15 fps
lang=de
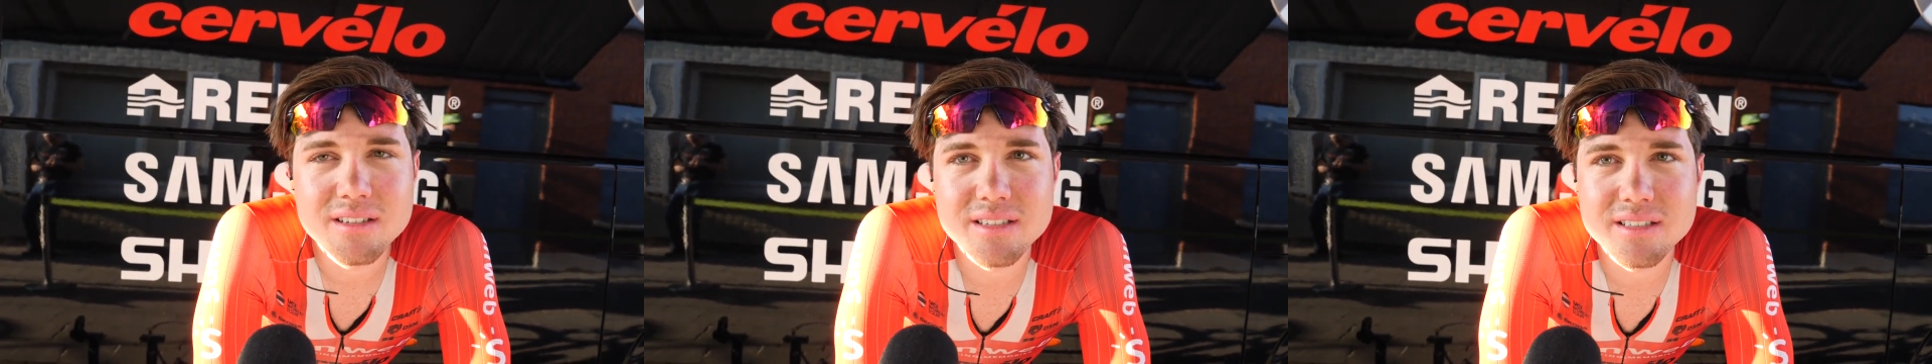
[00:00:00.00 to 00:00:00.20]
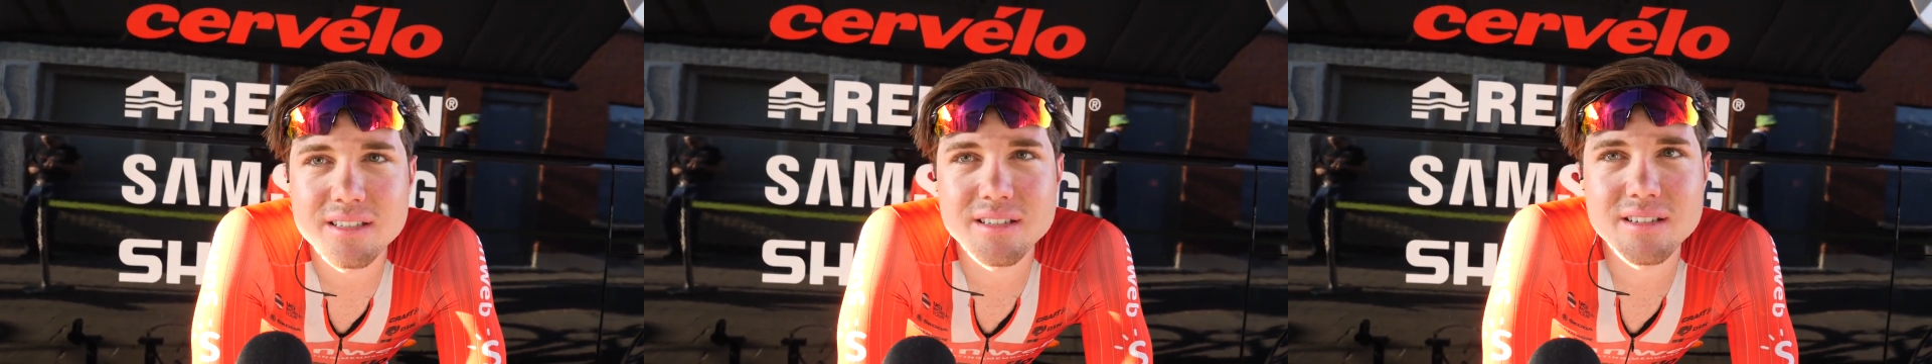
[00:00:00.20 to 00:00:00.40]

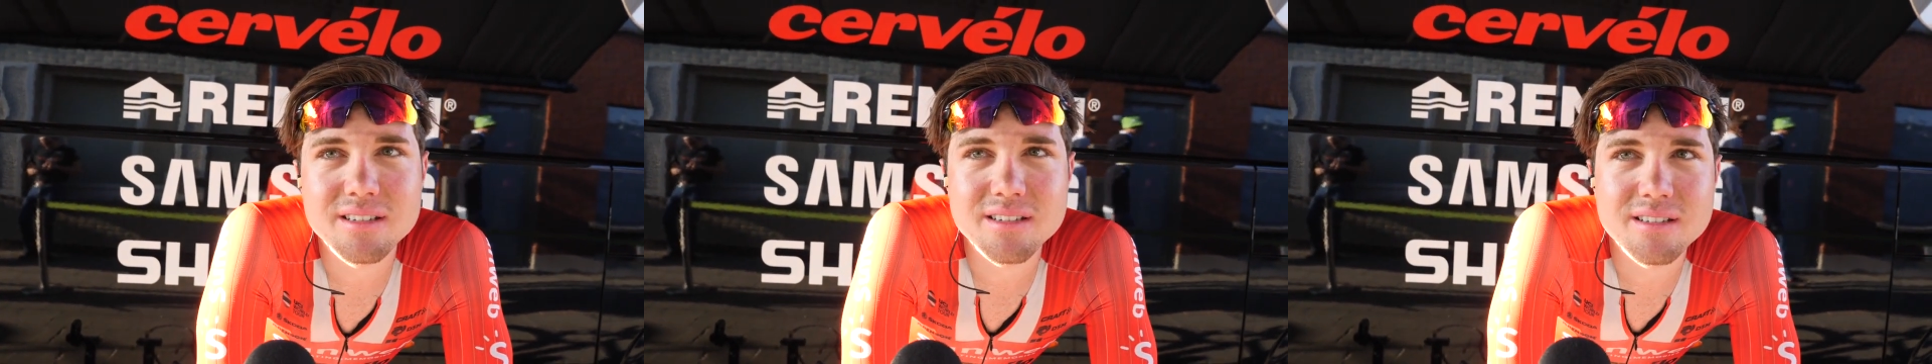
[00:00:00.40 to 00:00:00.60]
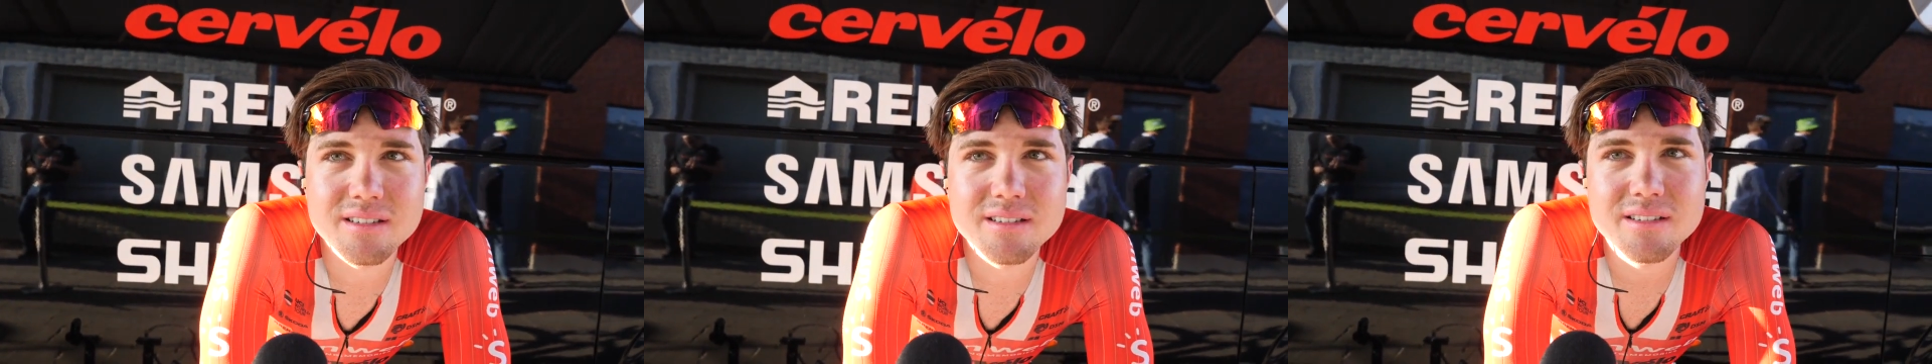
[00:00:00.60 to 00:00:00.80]
richtig,
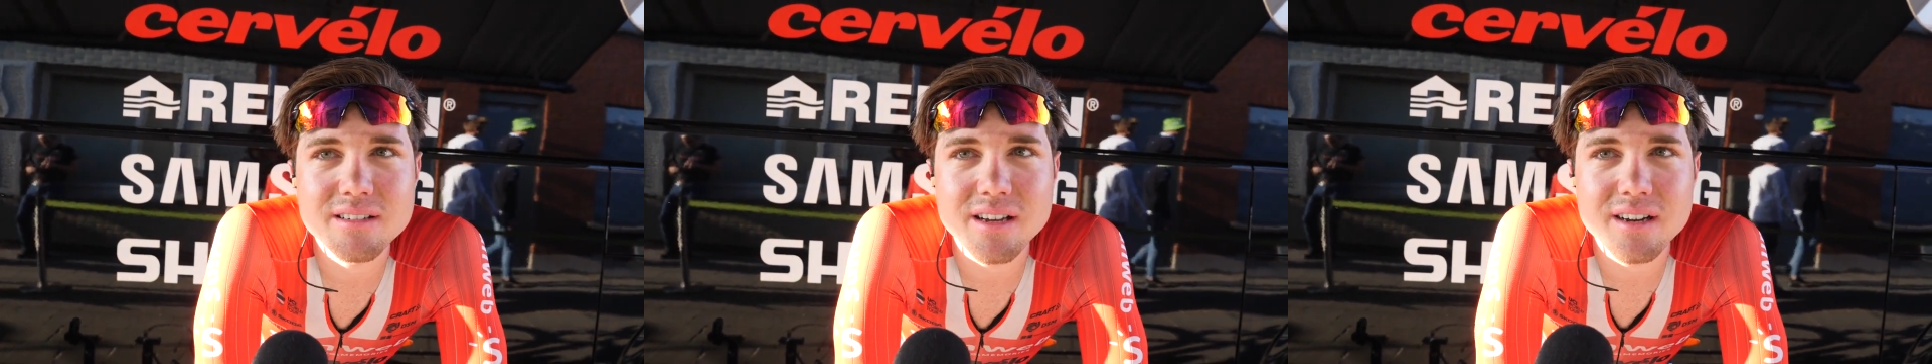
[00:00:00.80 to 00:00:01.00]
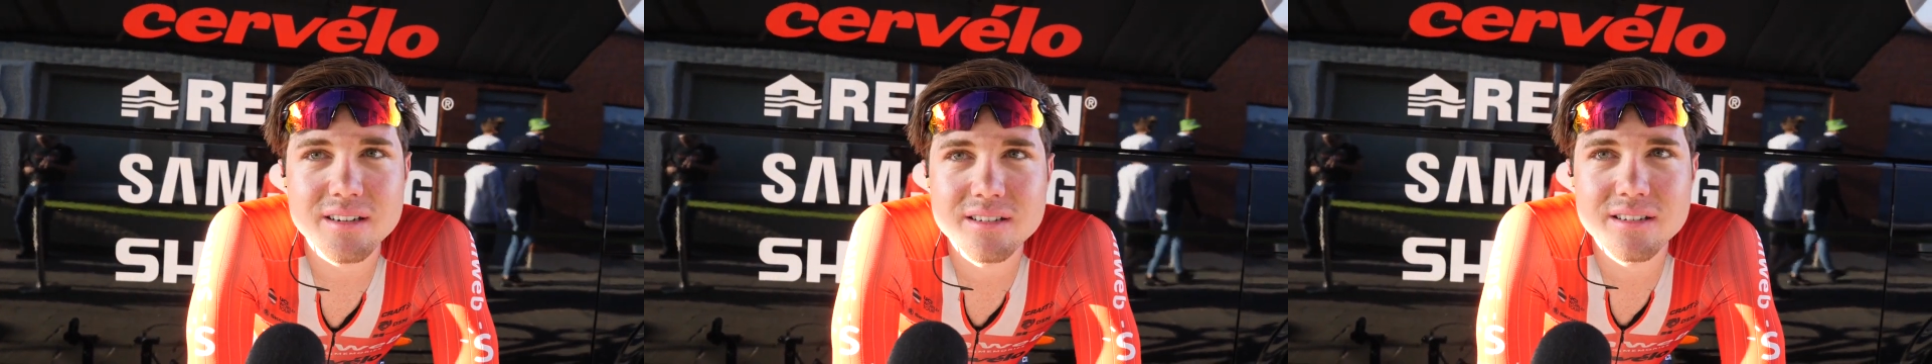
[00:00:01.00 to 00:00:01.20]

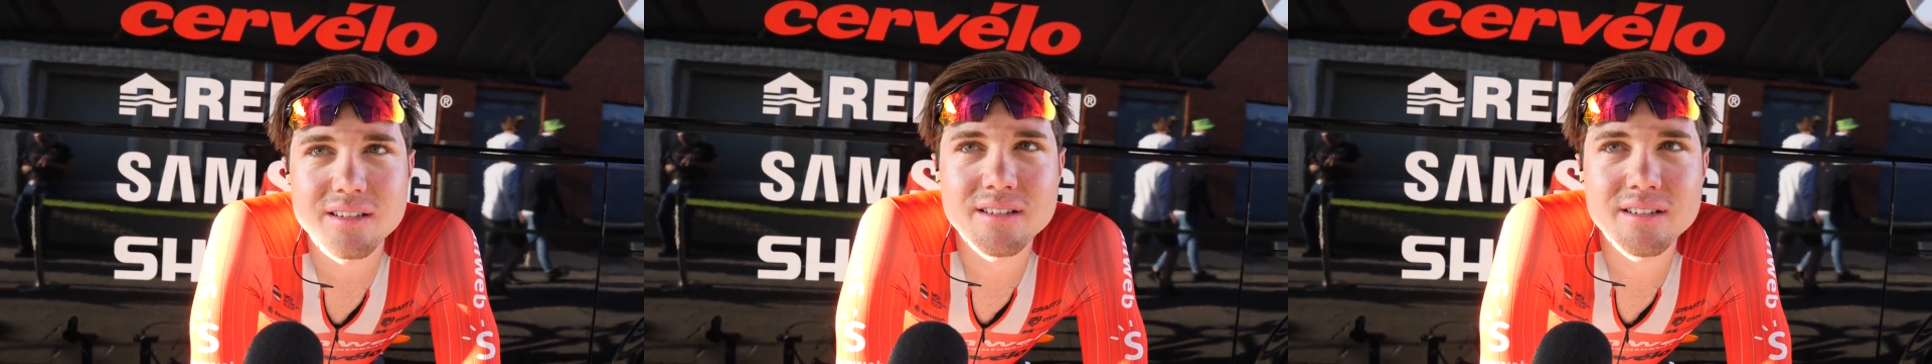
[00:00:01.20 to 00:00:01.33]
ja,